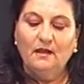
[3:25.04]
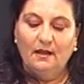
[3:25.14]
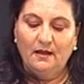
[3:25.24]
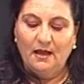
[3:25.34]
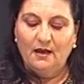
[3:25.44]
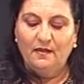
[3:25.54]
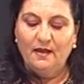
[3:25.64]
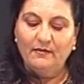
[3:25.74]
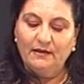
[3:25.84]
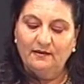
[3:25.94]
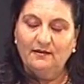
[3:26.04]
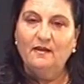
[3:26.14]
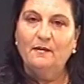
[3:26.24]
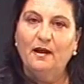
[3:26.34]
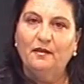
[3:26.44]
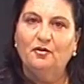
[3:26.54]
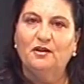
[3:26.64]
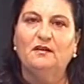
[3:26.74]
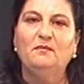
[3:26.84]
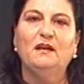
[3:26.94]
Y el día 26 de marzo,
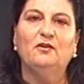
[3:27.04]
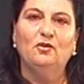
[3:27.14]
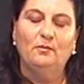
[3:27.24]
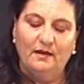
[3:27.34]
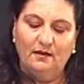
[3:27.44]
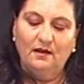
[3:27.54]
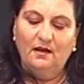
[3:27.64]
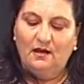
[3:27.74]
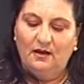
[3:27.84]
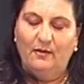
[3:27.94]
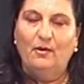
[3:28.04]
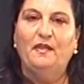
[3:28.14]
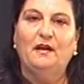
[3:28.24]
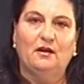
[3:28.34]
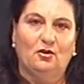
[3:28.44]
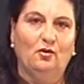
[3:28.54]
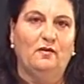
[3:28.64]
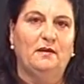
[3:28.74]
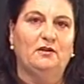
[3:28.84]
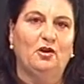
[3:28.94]
ya terminando el mes, le vamos a hacer el
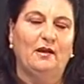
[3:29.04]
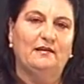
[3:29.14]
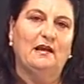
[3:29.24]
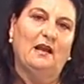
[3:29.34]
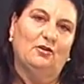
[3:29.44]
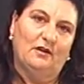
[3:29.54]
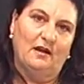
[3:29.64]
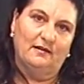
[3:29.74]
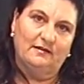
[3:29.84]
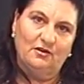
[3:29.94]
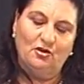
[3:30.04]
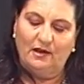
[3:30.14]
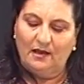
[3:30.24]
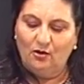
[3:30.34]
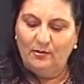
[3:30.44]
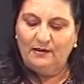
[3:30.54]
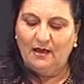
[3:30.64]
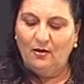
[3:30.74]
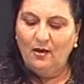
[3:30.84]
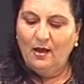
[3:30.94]
reconocimiento a, a la otra señora que he
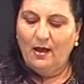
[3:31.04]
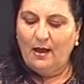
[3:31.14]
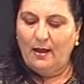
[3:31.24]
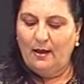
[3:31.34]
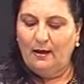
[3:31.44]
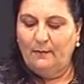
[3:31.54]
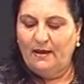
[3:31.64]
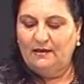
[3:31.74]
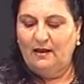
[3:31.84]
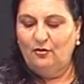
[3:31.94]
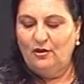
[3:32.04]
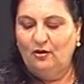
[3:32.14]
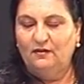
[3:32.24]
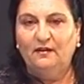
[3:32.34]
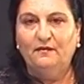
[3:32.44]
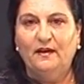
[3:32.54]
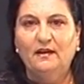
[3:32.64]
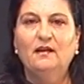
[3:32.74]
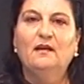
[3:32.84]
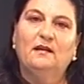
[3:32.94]
comentado, a la maestra doña Josefa,
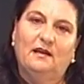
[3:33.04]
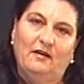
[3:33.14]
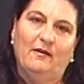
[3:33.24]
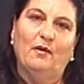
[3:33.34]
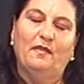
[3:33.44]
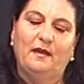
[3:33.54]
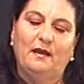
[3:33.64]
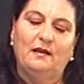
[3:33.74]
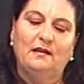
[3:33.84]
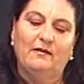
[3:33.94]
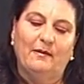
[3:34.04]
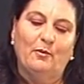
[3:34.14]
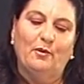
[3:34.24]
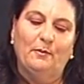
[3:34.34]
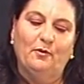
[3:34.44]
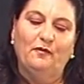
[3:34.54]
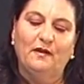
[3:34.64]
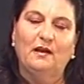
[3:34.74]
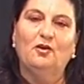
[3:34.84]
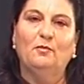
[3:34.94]
que le vamos a hacer, le vamos a poner por
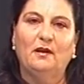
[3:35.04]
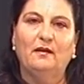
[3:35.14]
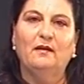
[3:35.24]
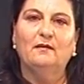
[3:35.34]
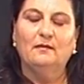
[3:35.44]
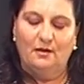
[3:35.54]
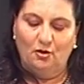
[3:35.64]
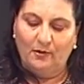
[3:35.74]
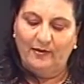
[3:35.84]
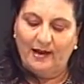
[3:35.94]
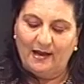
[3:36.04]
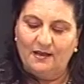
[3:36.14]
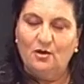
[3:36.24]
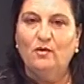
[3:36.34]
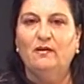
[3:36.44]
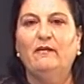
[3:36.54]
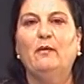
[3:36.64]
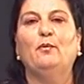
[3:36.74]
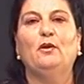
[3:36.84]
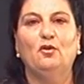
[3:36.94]
fin el nombre el nombre de la calle nueva, le
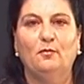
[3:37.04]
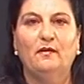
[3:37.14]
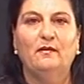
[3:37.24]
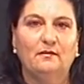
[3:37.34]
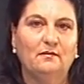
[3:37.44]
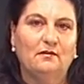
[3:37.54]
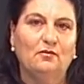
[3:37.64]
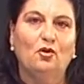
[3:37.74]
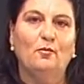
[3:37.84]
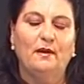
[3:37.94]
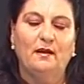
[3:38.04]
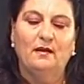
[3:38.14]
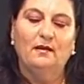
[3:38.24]
vamos a poner el nombre de su nombre